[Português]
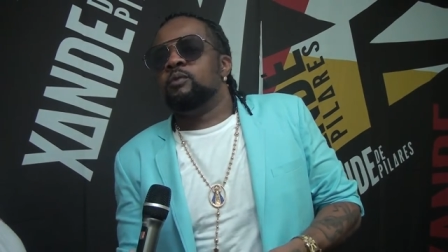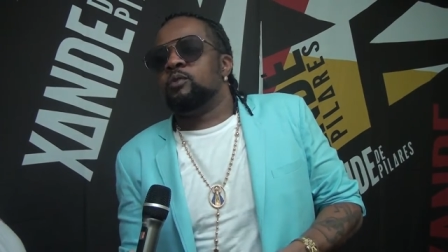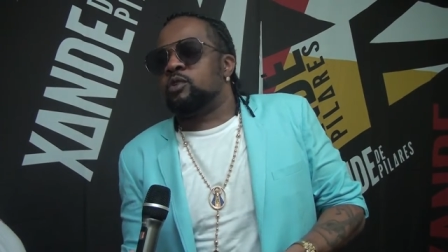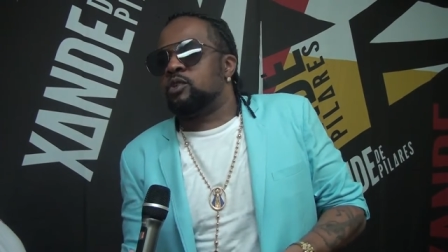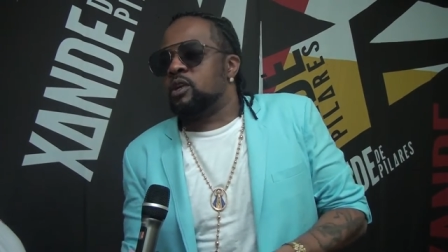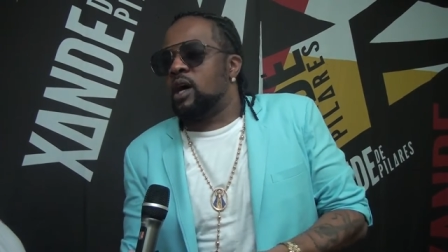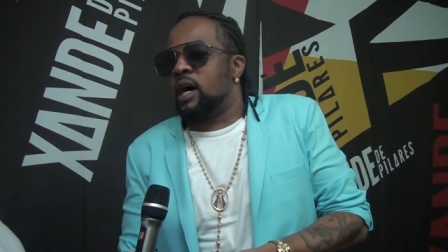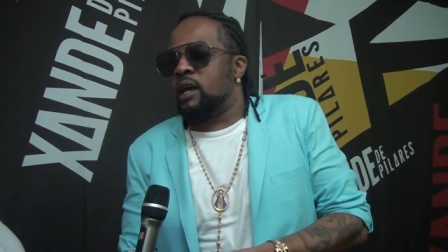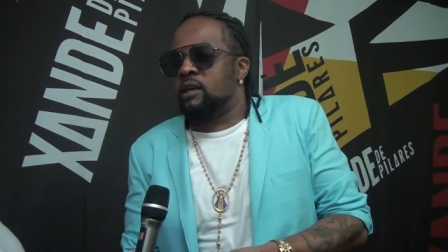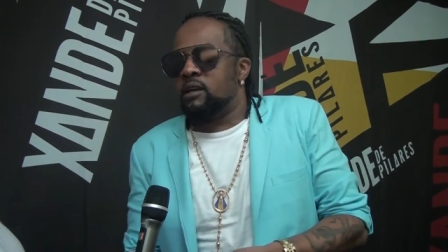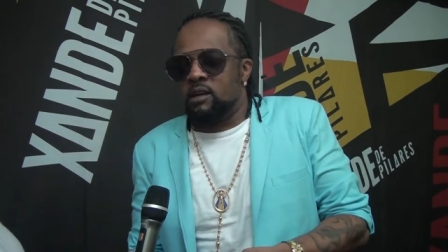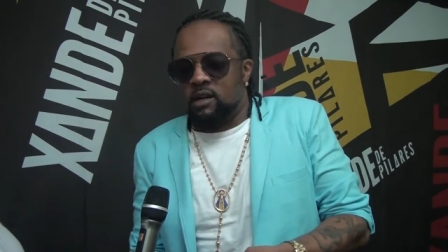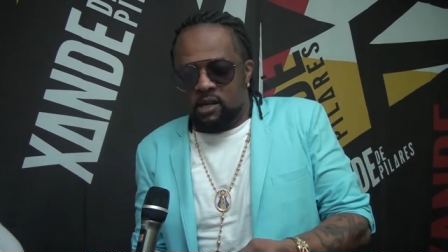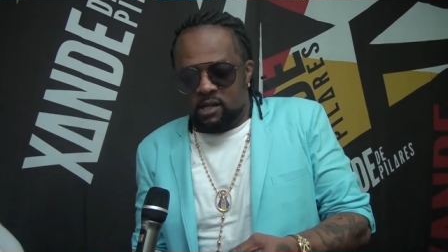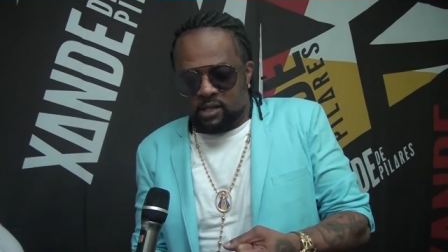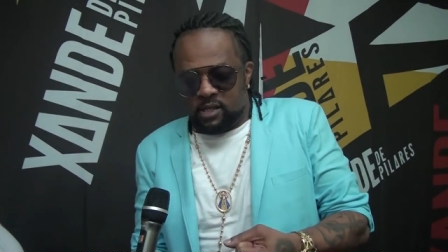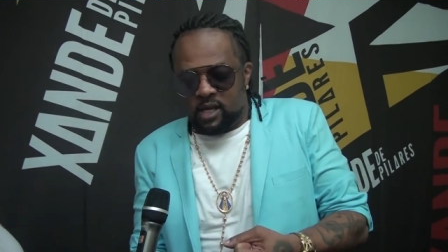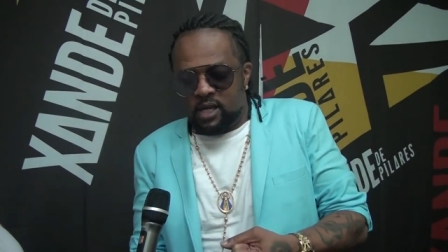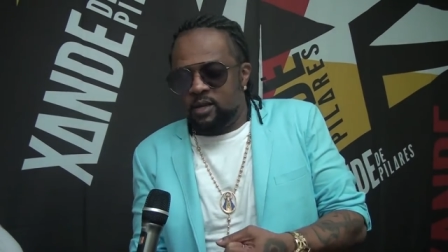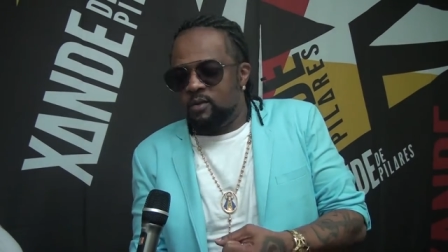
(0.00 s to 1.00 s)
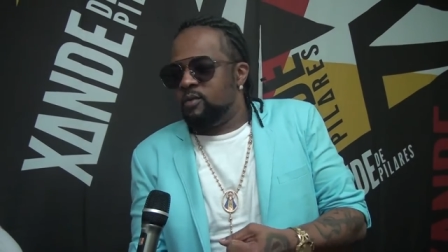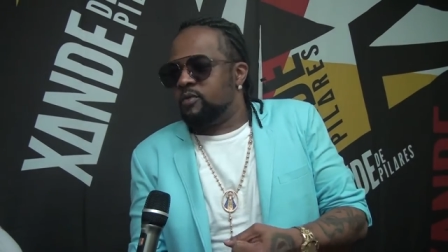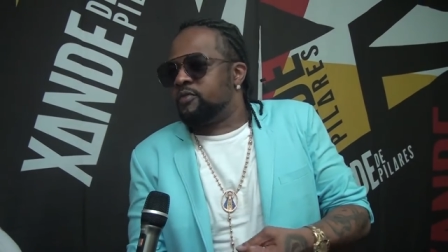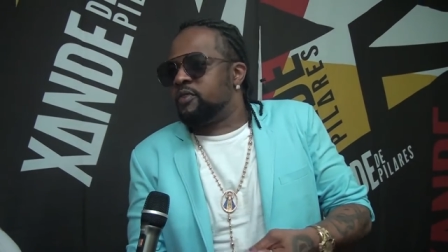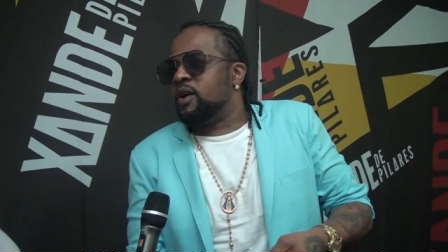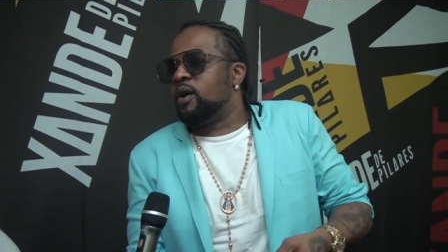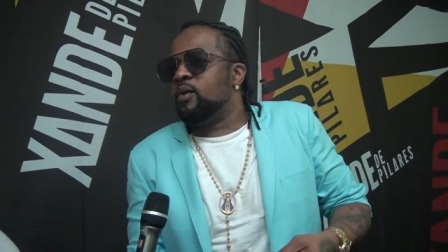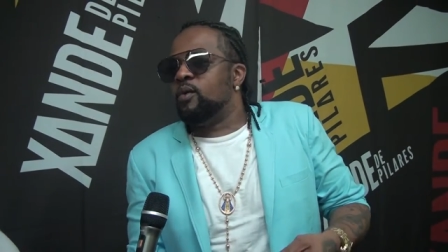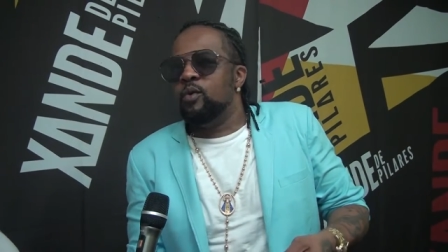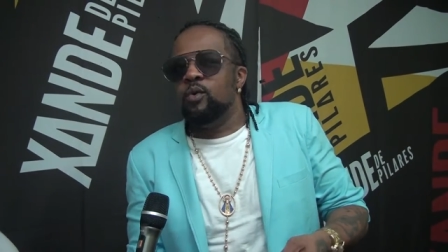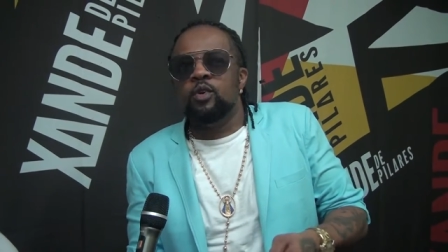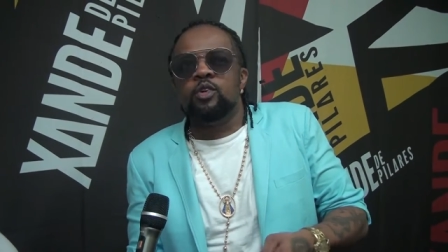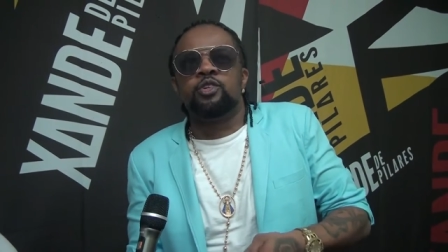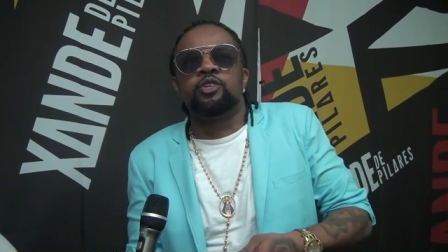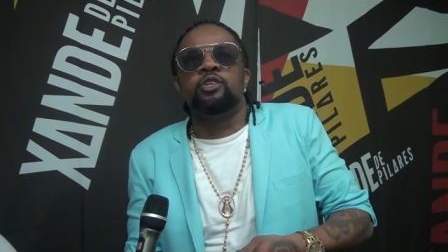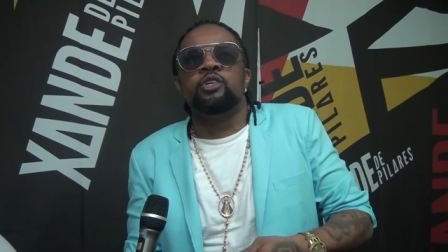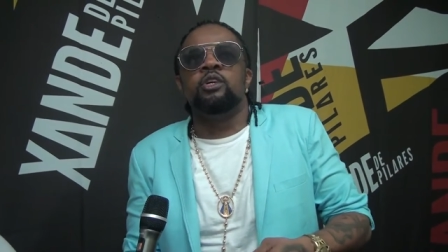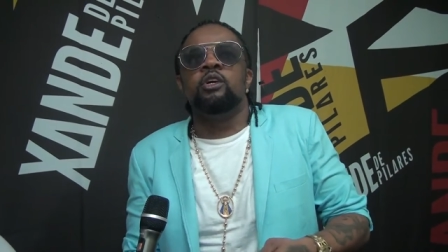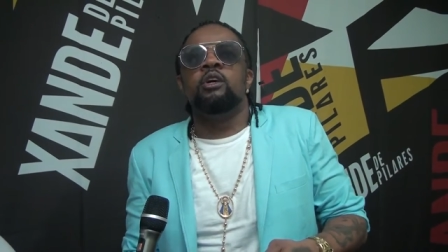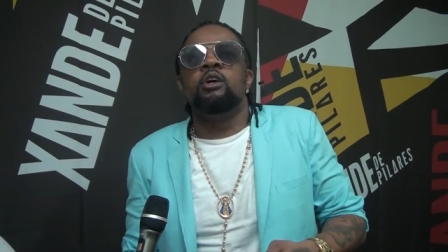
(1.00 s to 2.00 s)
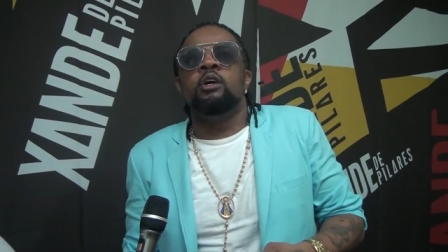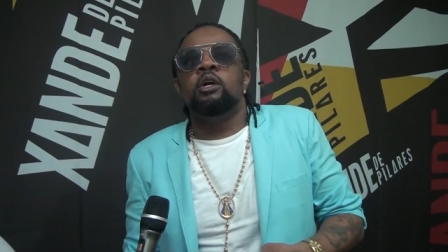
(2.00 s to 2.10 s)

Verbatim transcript: o Tiaguinho cantando, o Ferrugem,